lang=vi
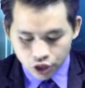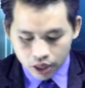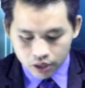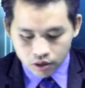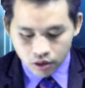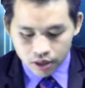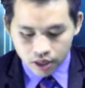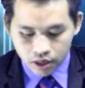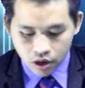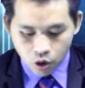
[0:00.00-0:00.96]
chế cho
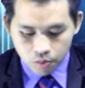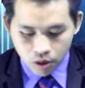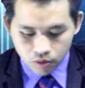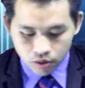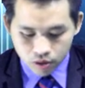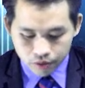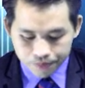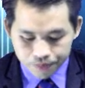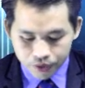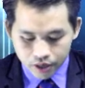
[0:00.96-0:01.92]
lên tàu cọp long nóng